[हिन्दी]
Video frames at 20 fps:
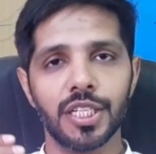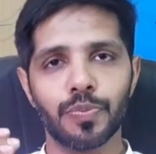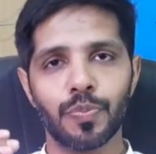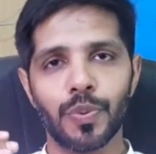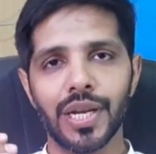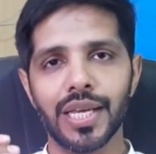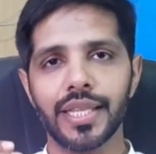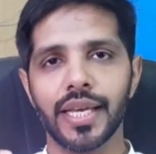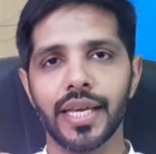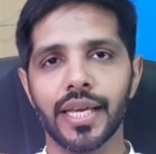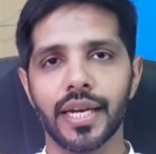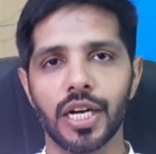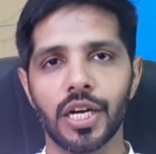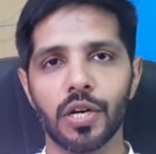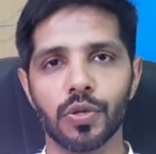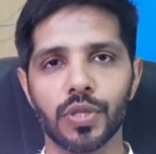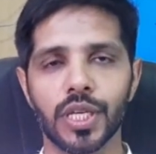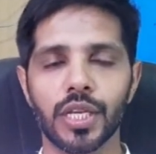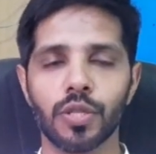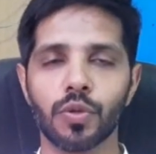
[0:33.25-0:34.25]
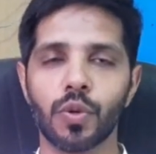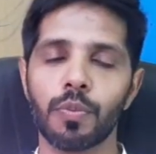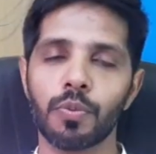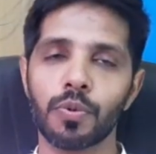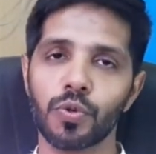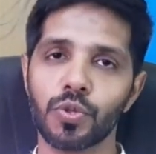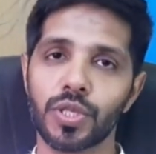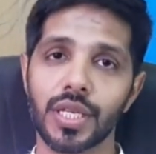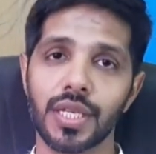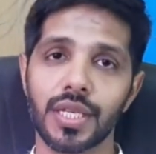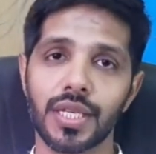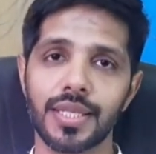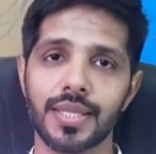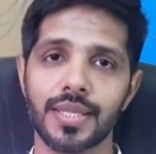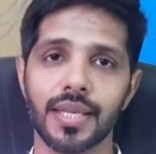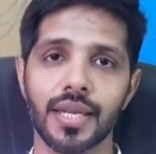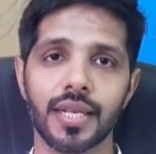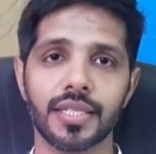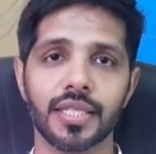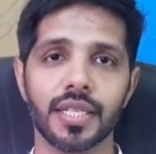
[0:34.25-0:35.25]
डिस्प्ले दे रहा होता है तो आप उसे किस
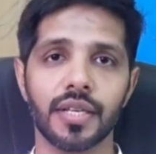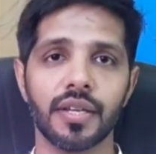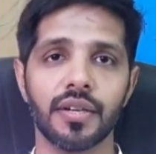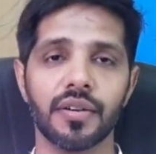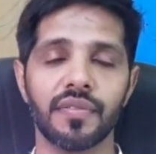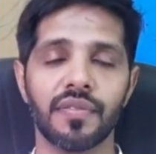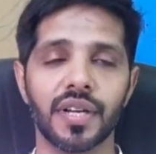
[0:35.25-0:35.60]
तरह से